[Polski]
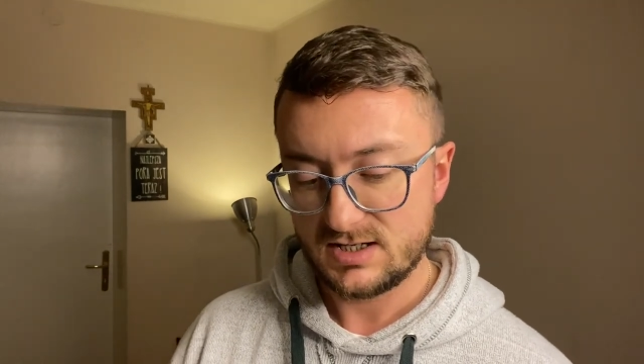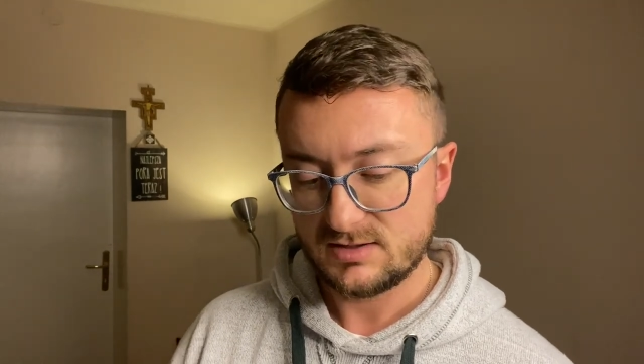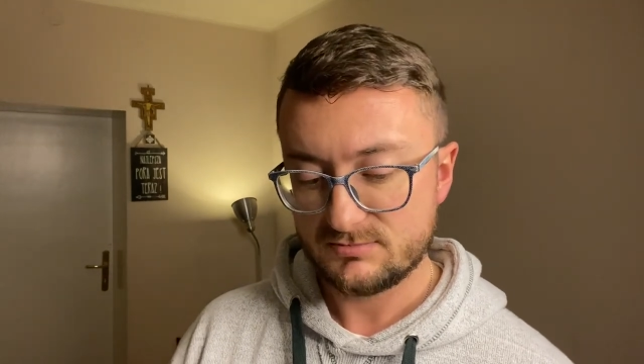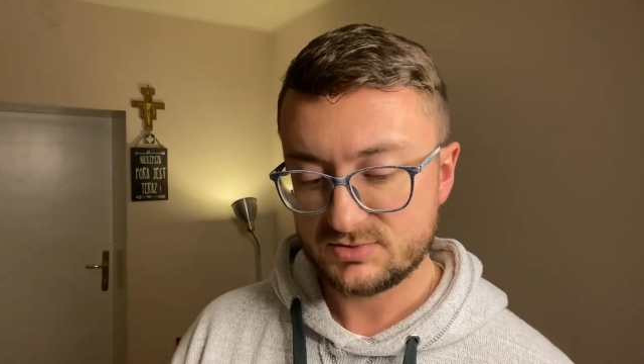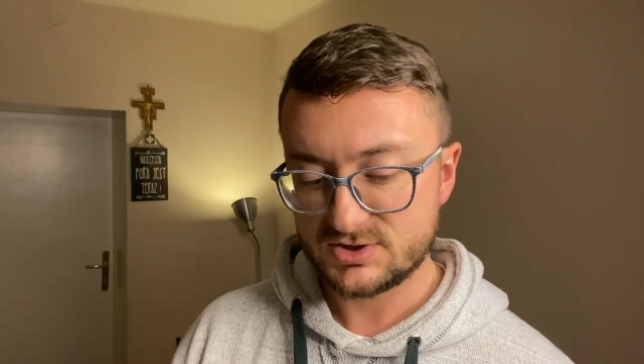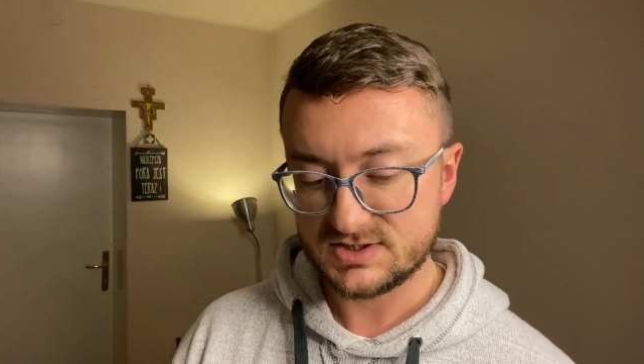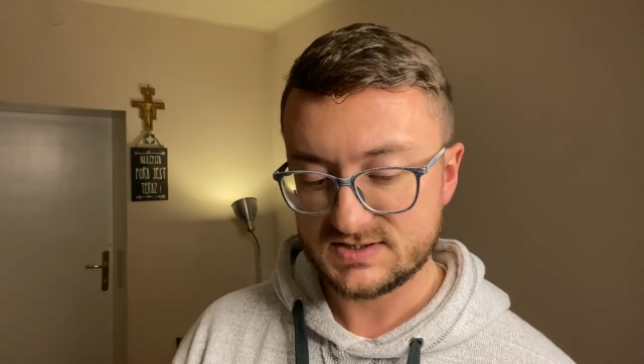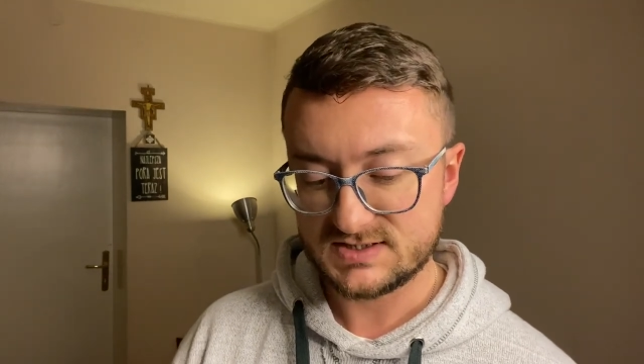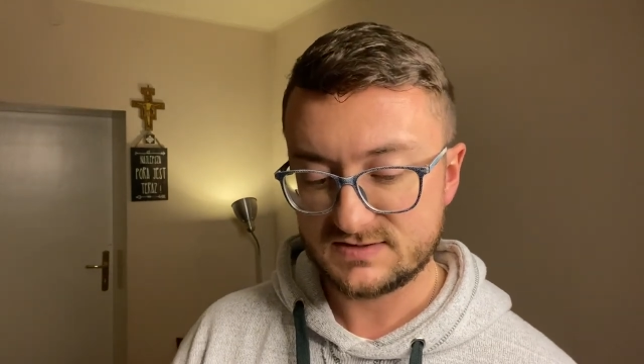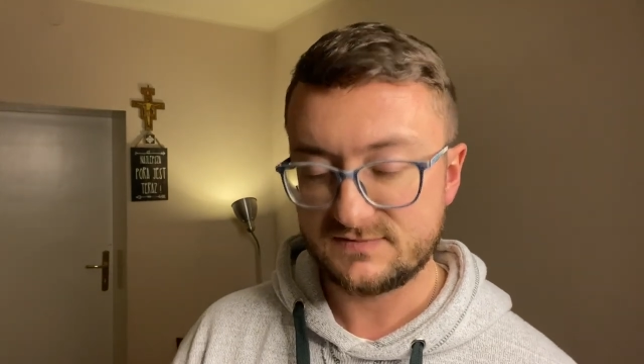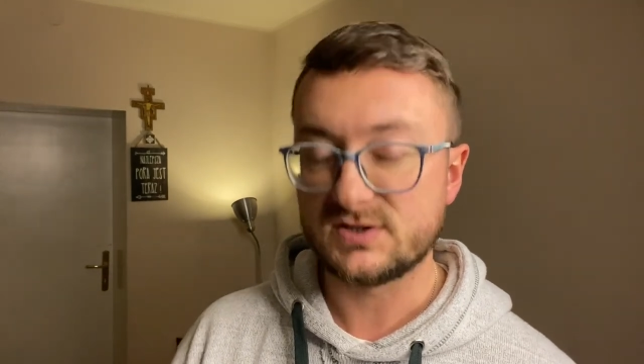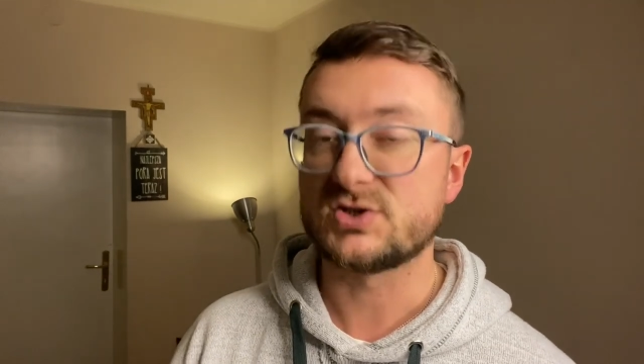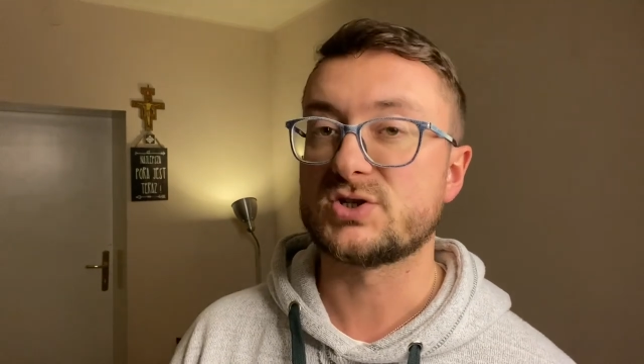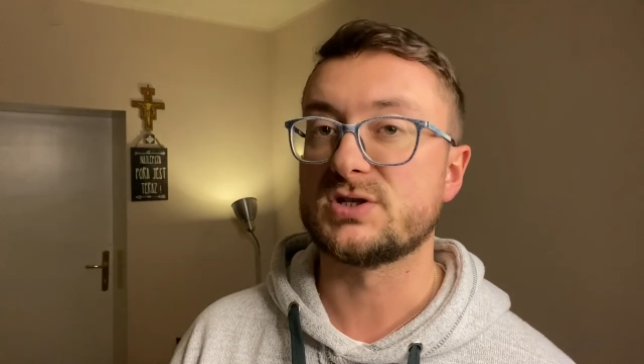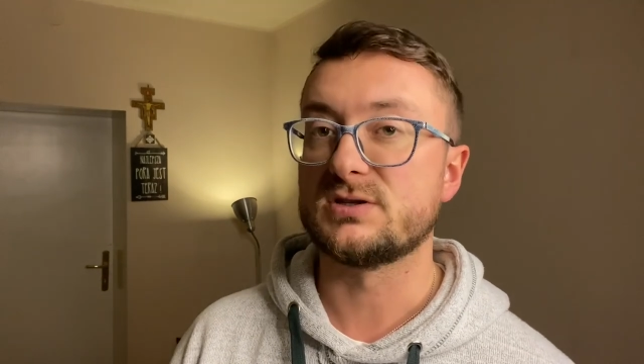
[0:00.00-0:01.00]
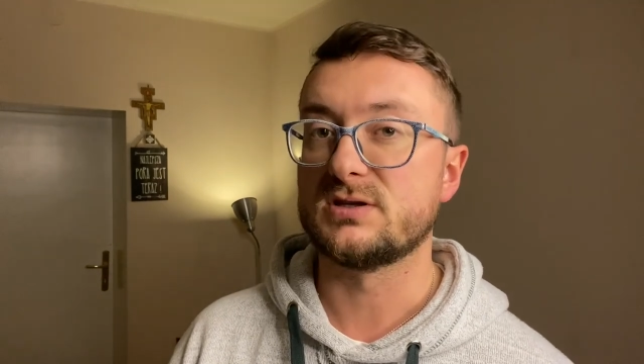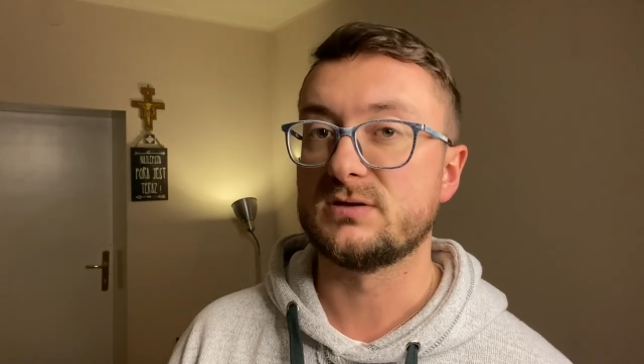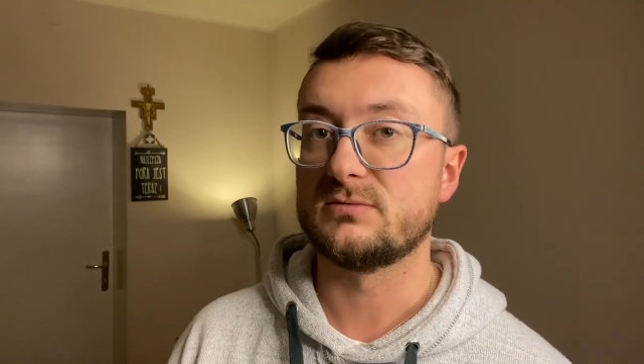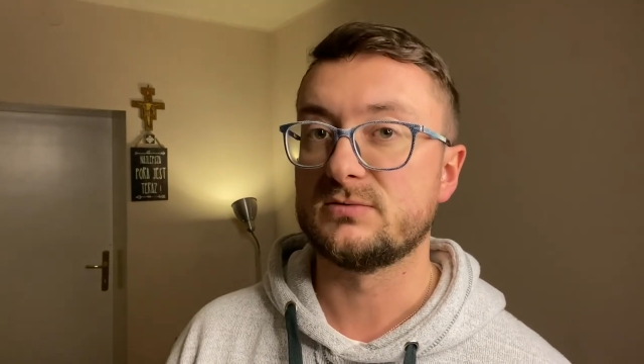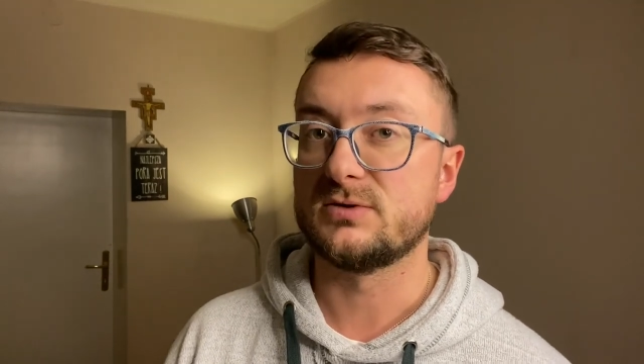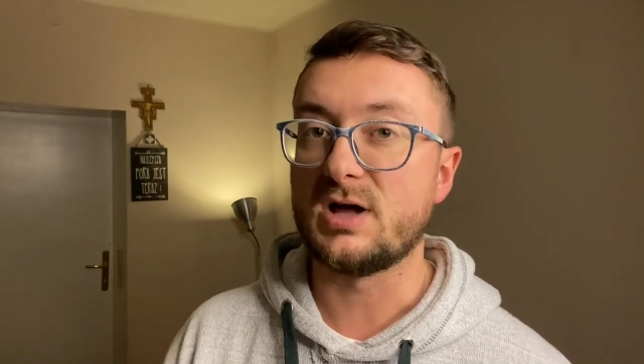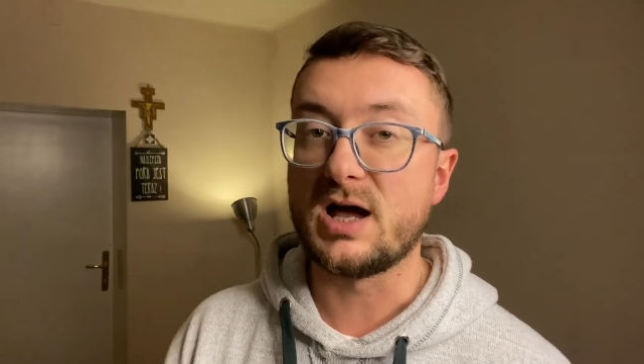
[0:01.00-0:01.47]
przez swe czyny.
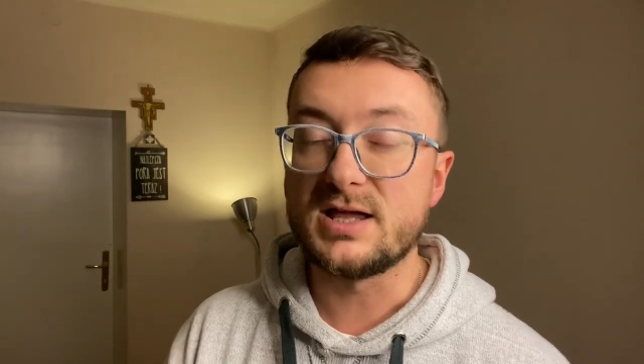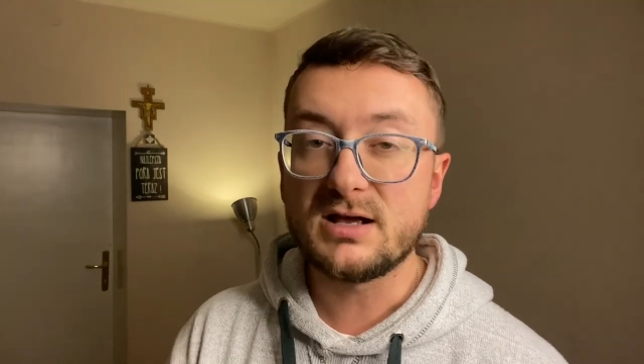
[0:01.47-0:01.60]
No a